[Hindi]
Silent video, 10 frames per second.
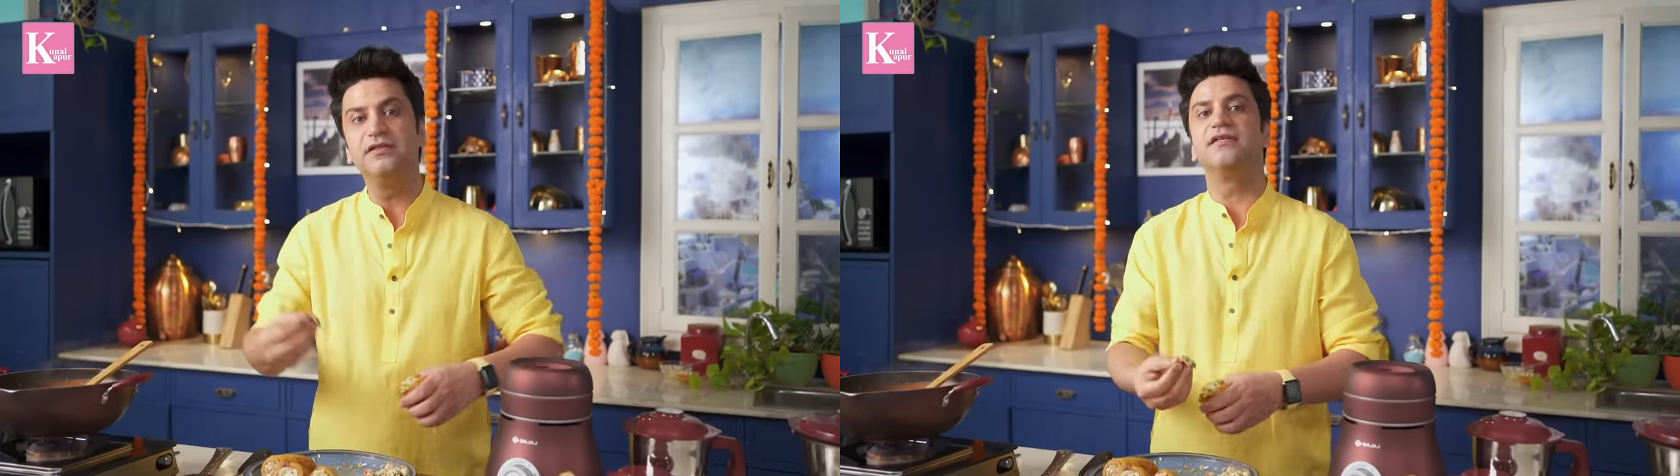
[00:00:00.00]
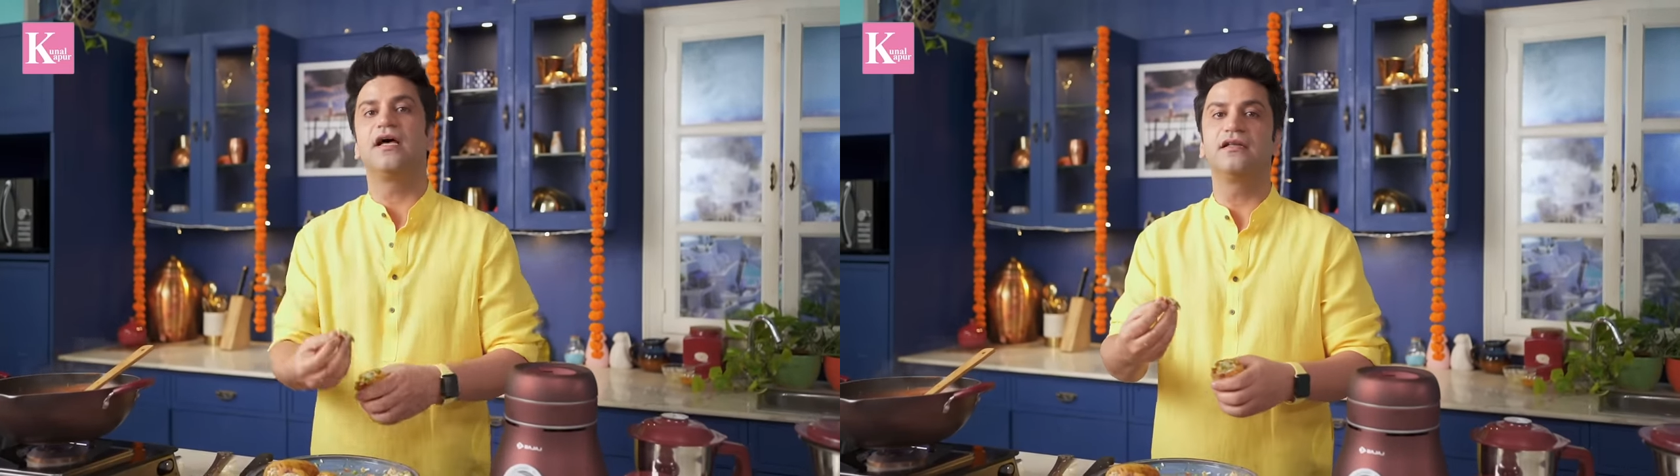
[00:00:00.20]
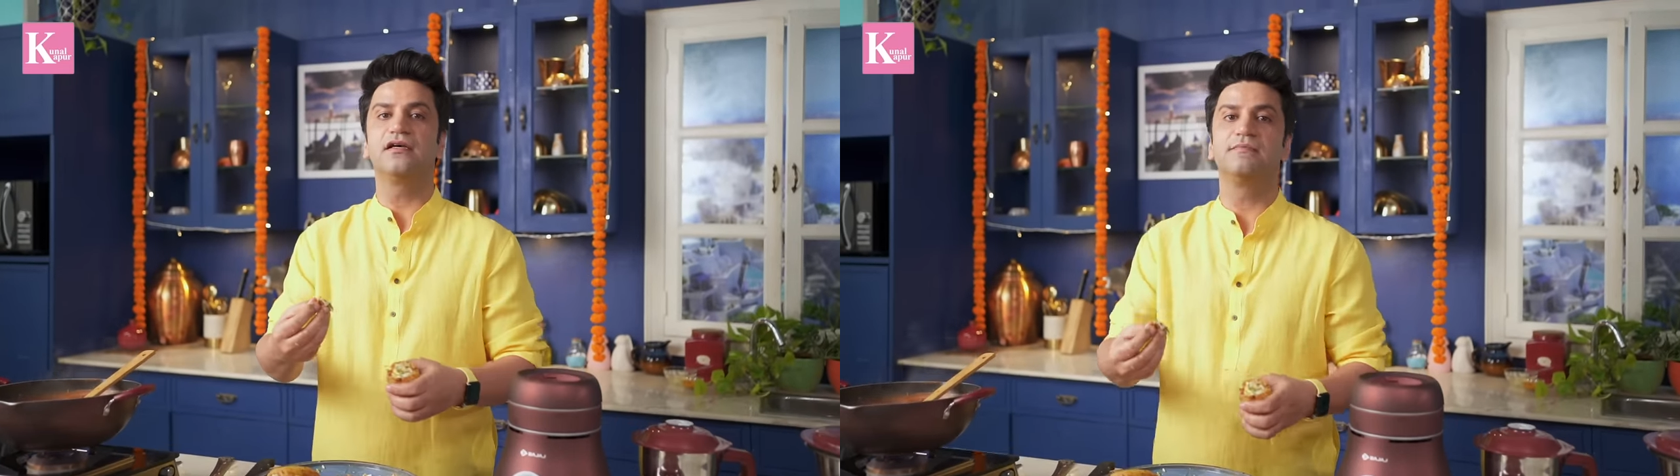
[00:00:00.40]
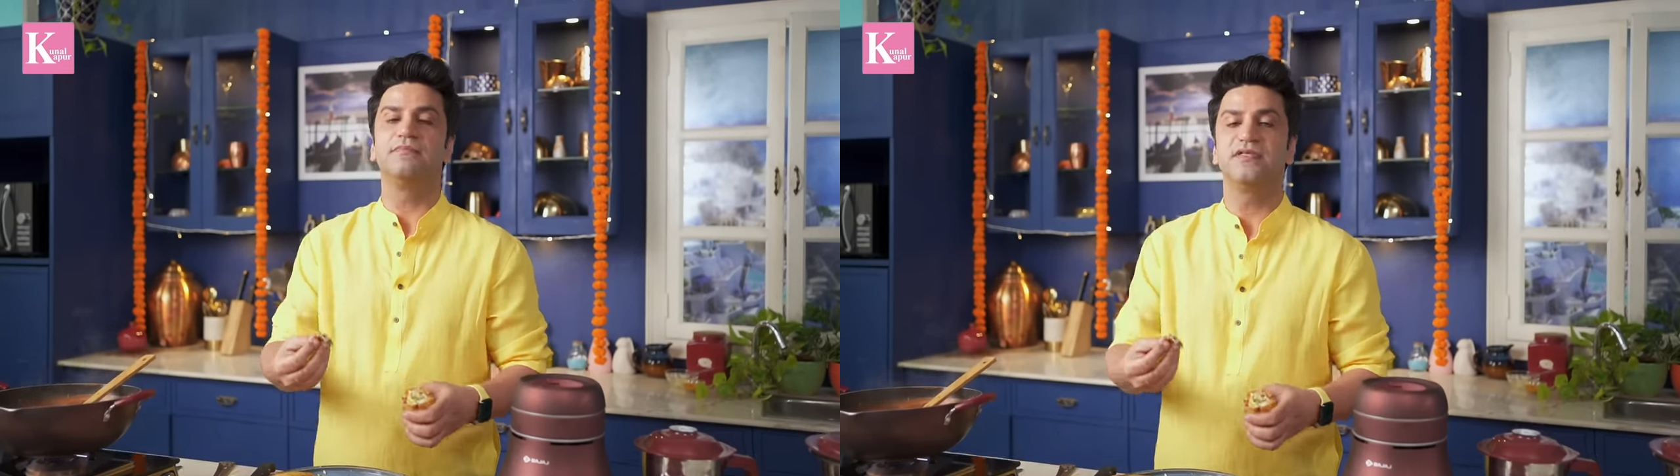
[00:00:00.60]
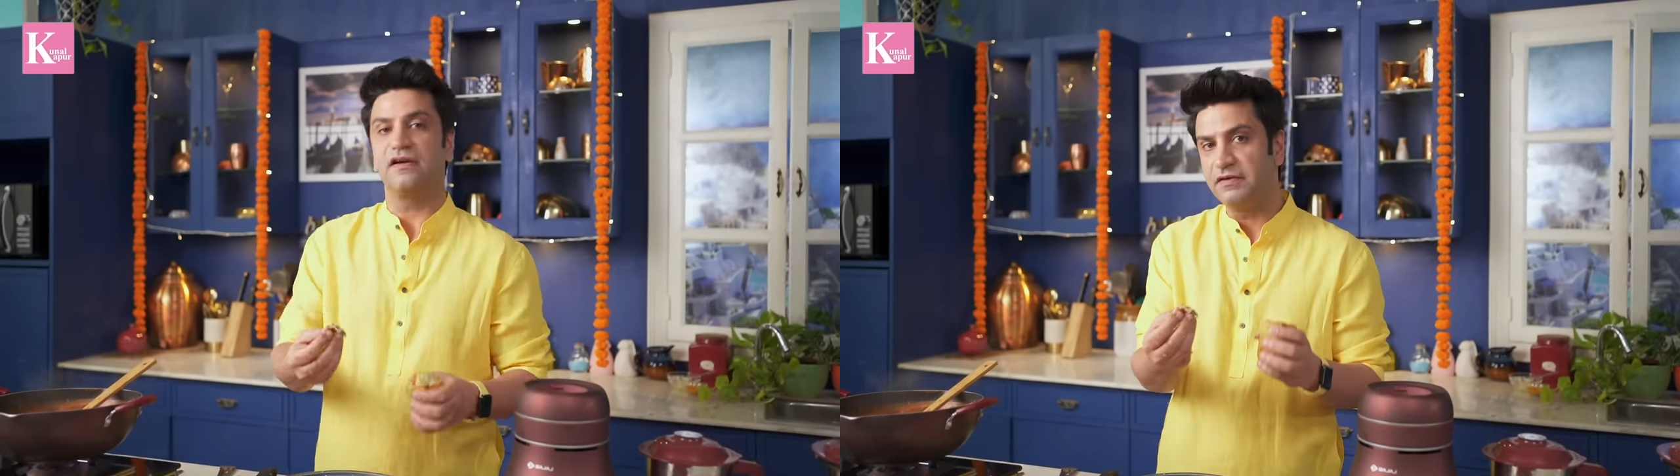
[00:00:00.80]
ज़्यादा
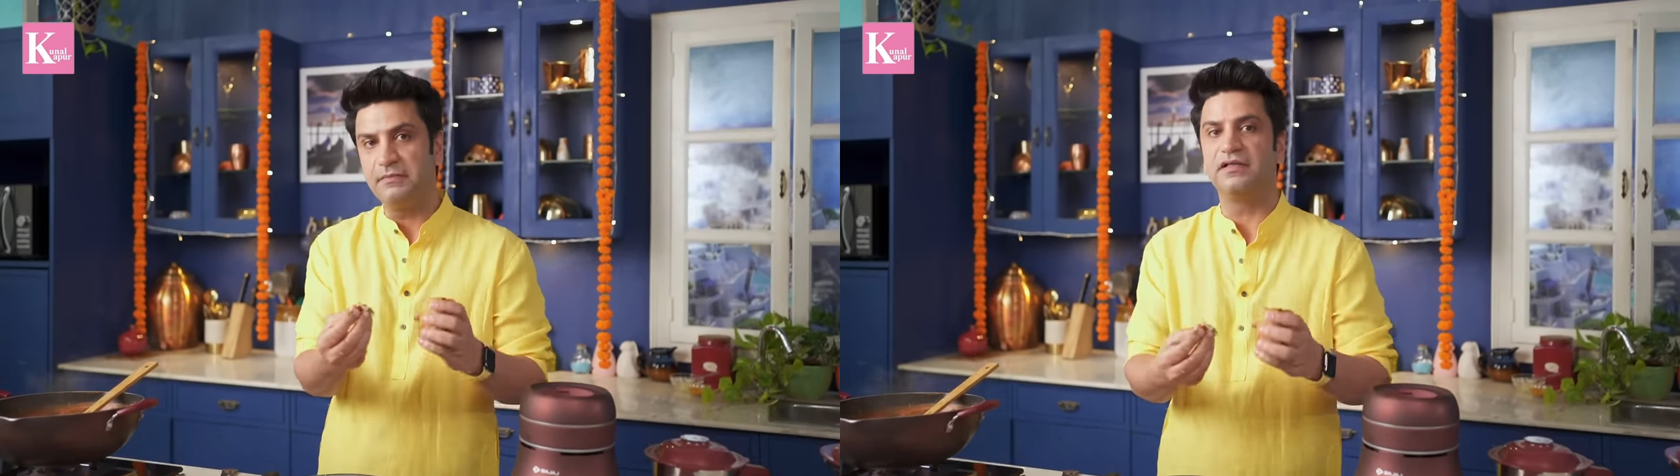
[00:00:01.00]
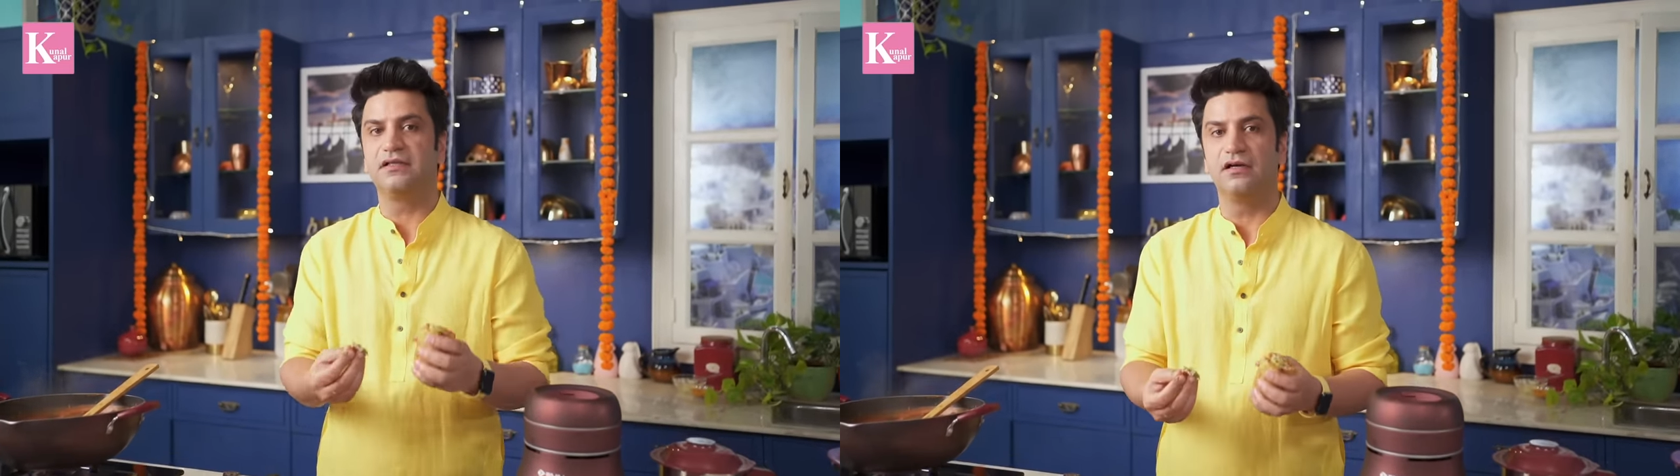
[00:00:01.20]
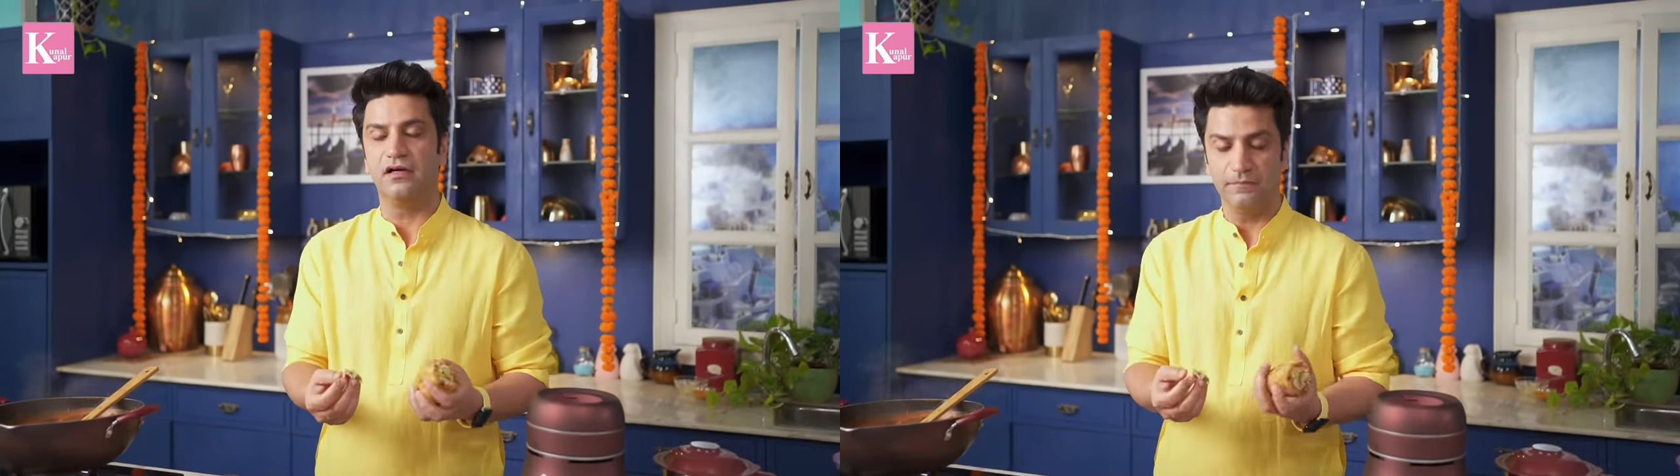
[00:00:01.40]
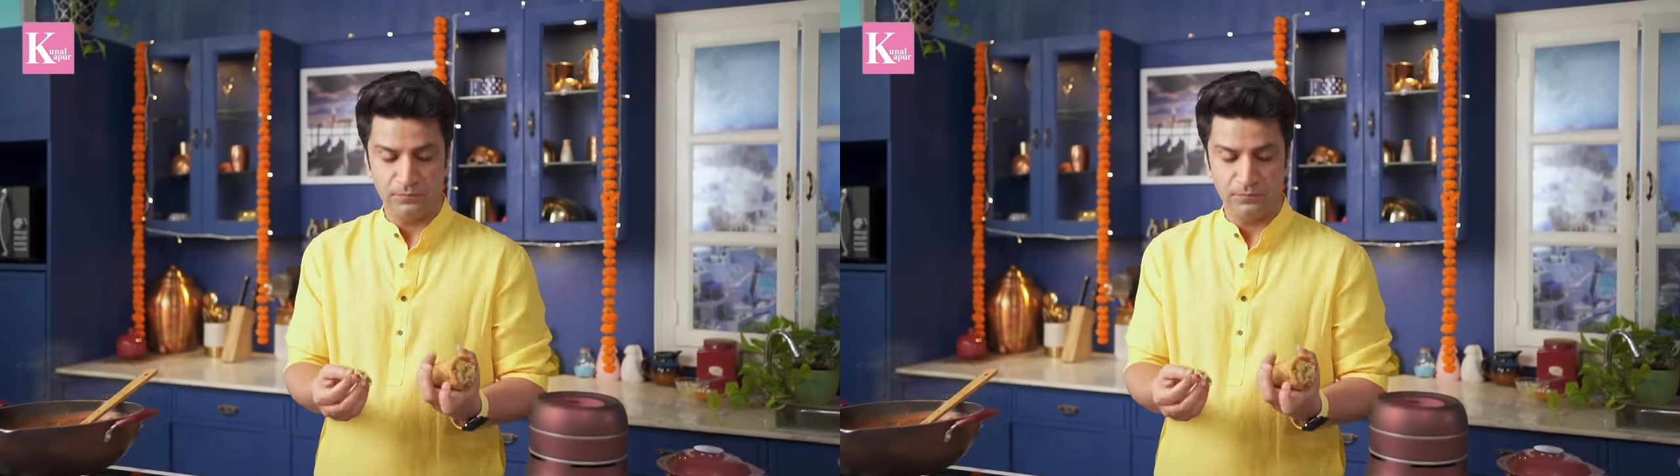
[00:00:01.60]
स्टफिंग मत करना